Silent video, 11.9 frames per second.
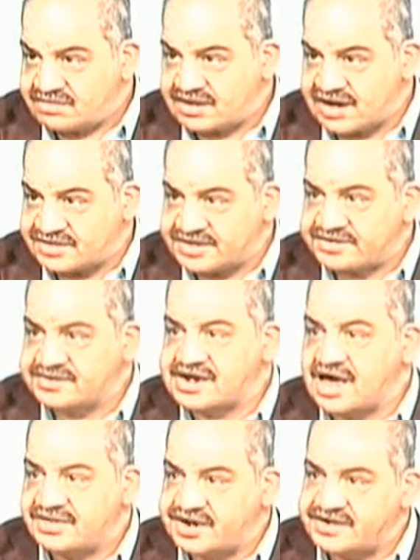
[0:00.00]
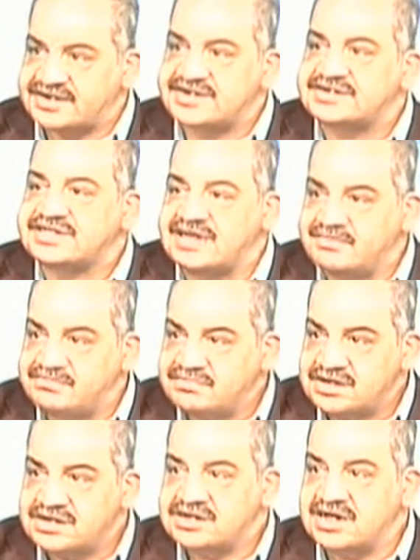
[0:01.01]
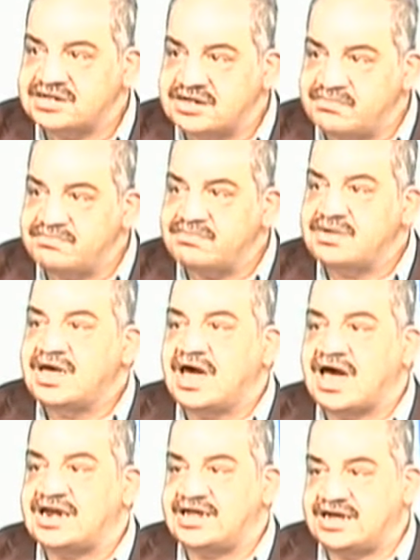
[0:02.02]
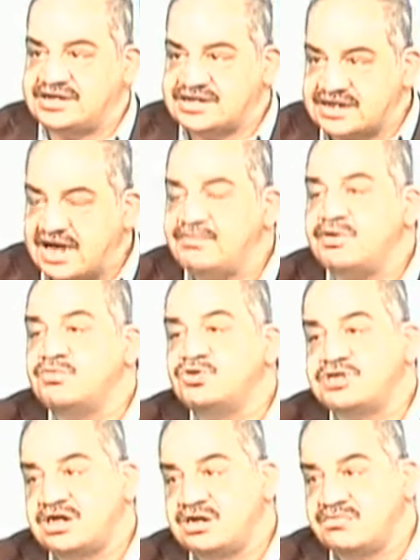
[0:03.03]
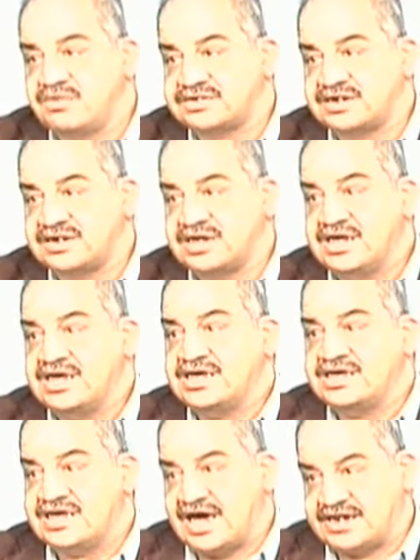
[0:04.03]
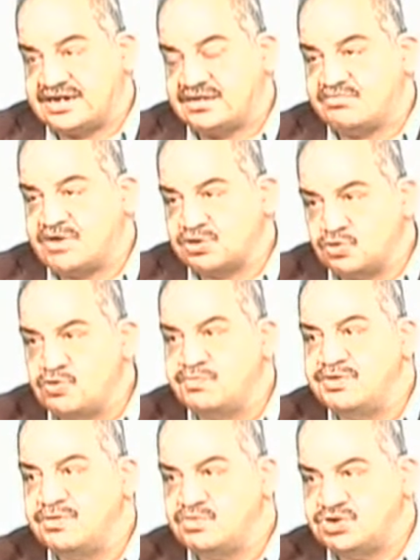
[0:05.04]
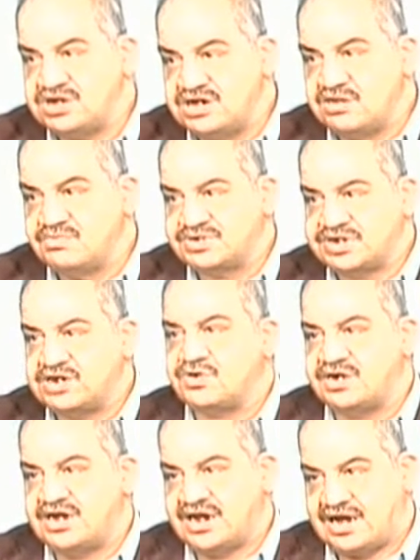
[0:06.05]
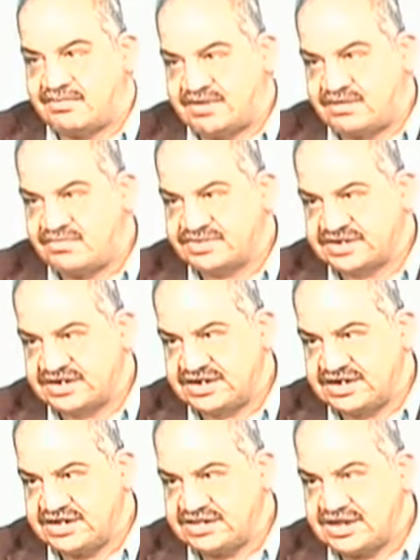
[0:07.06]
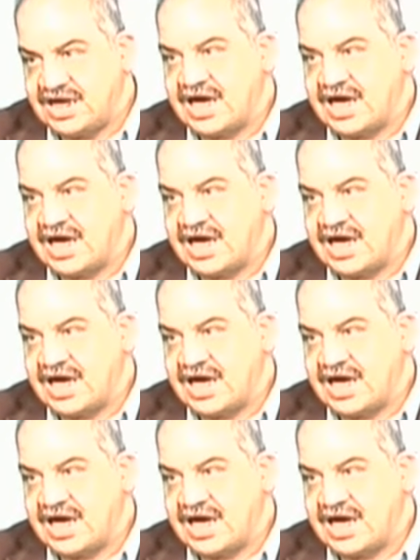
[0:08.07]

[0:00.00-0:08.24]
هدر هدرا إذ لم يتم الاعتناء بالمنتج المصري يعني مطلوب من المنتجين المصريين رجال الأعمال المصريين